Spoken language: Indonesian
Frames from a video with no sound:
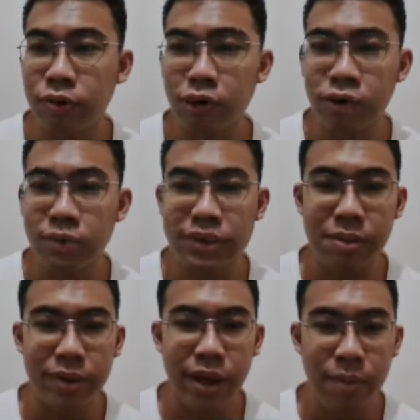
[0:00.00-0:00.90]
lebih
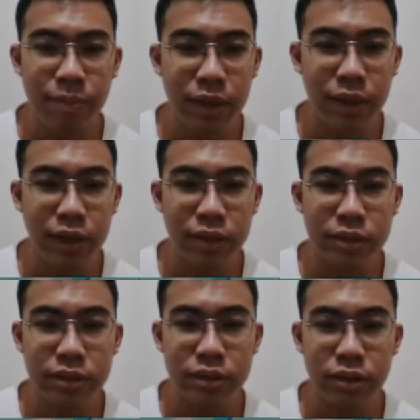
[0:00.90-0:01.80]
sama ya ini,
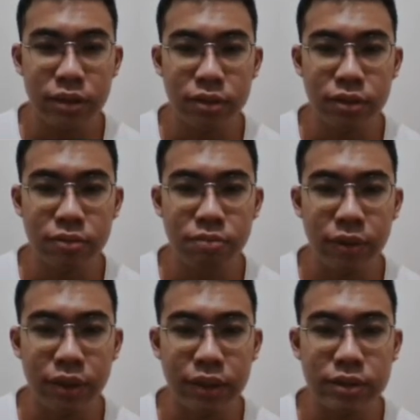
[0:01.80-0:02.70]

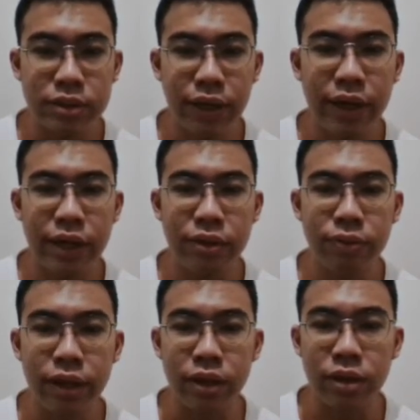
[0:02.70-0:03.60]
but it's rainy
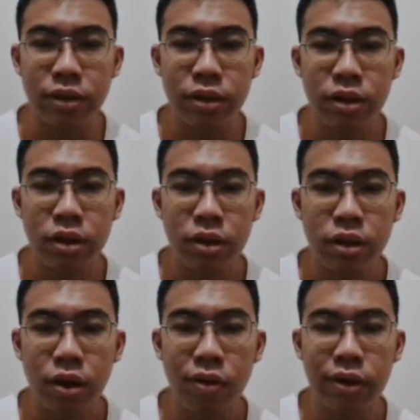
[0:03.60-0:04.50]
today.
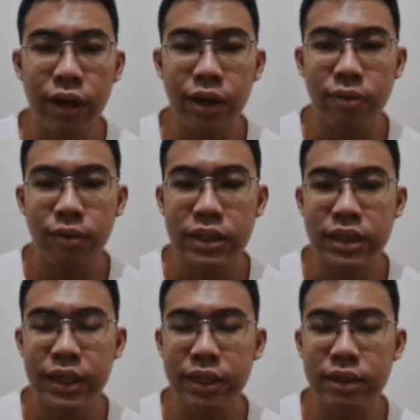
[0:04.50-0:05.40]
Oke, okay,
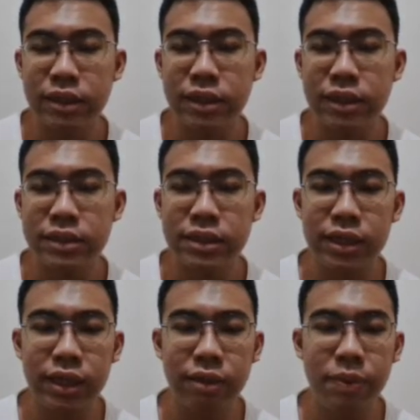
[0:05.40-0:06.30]
jadi uh, di
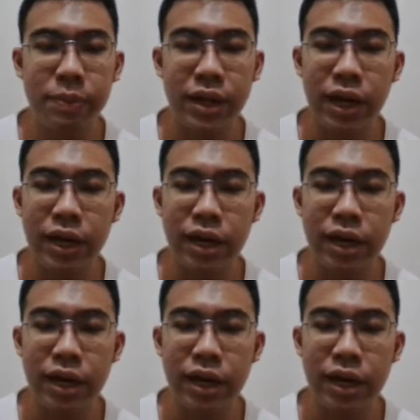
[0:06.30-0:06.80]
sini perbedaannya adalah